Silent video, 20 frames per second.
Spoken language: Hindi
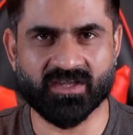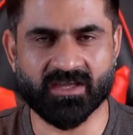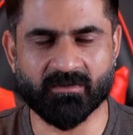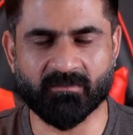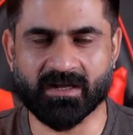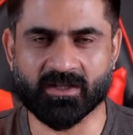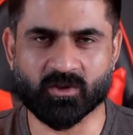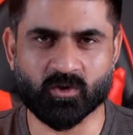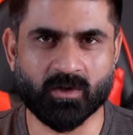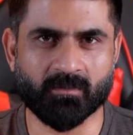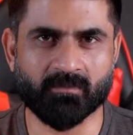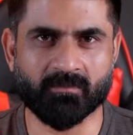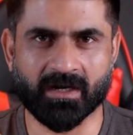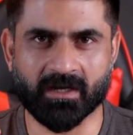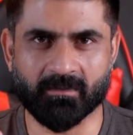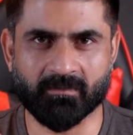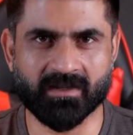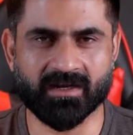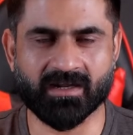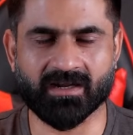ये बात तो आप
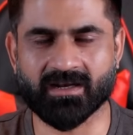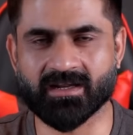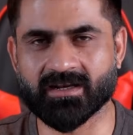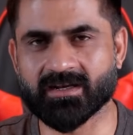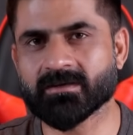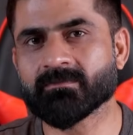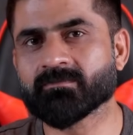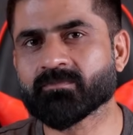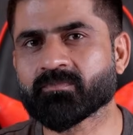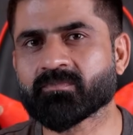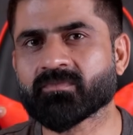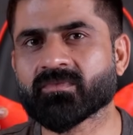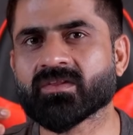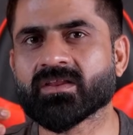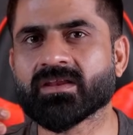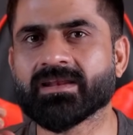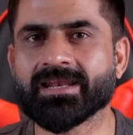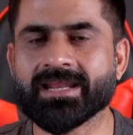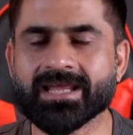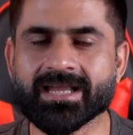माइंड में रख लेना
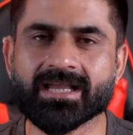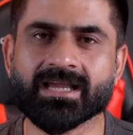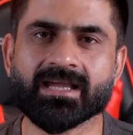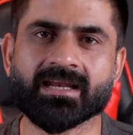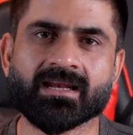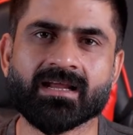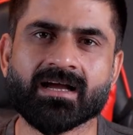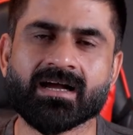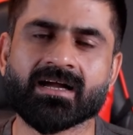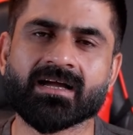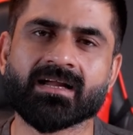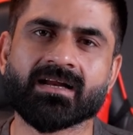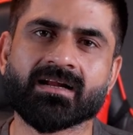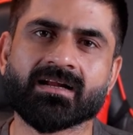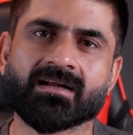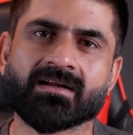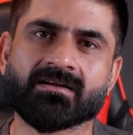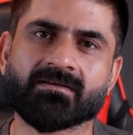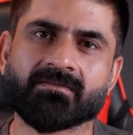लेकिन अगर